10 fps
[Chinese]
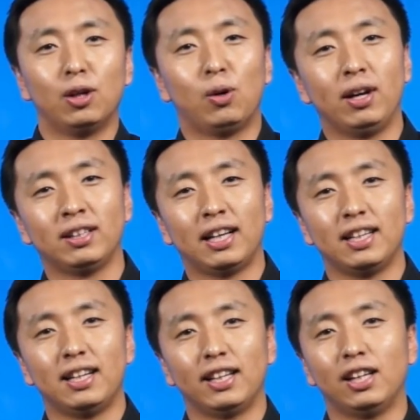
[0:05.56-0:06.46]
欢迎大
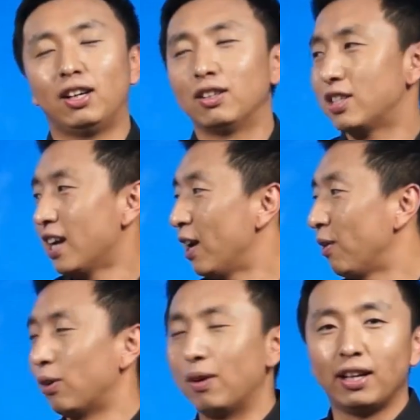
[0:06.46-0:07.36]
家来到战
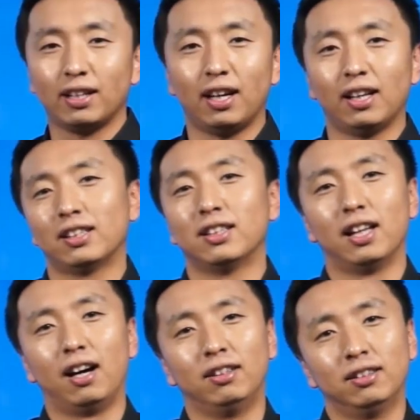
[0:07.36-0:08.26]
略管理的课
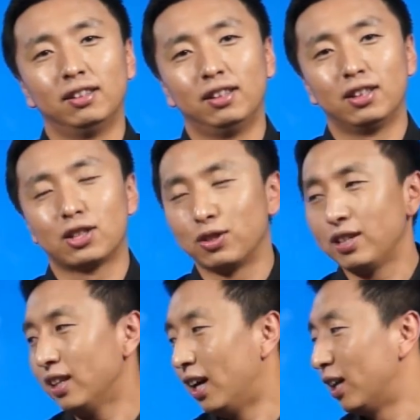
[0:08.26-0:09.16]
堂。首
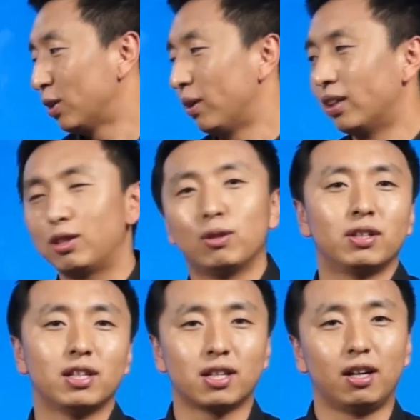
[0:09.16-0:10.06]
先呢，做一个自我
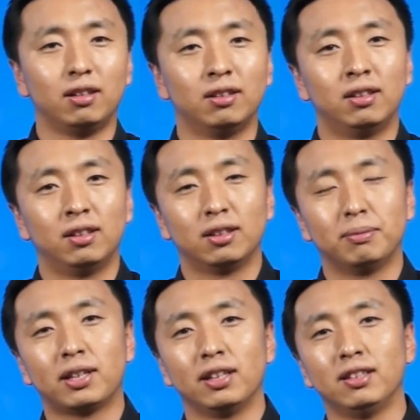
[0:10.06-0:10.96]
介绍。那
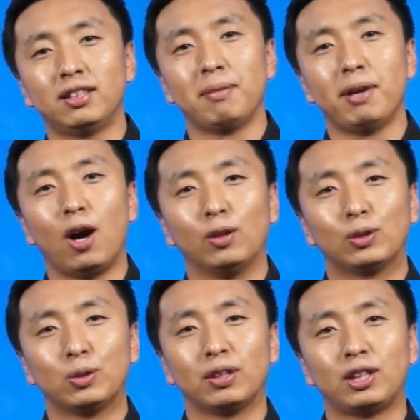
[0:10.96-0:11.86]
么可能前面好多
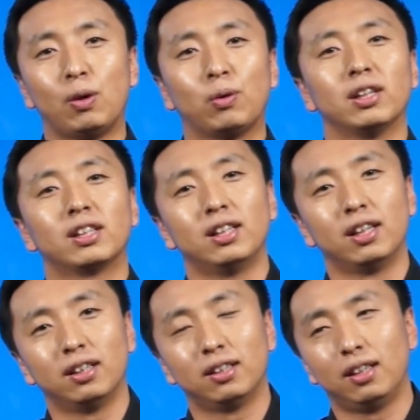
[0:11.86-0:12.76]
同学听过我的
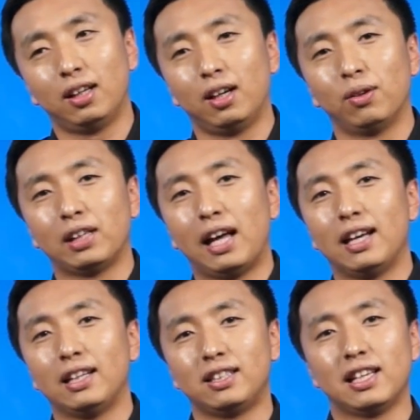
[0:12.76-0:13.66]
课啊，我给大
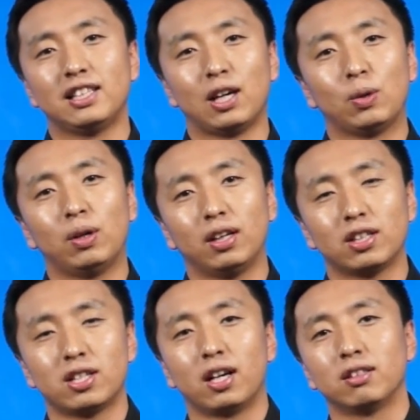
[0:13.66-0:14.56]
家以前讲过
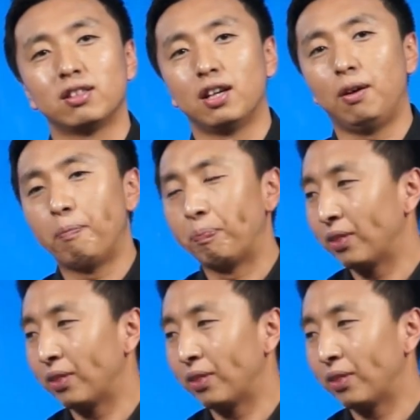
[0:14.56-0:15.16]
市场营销。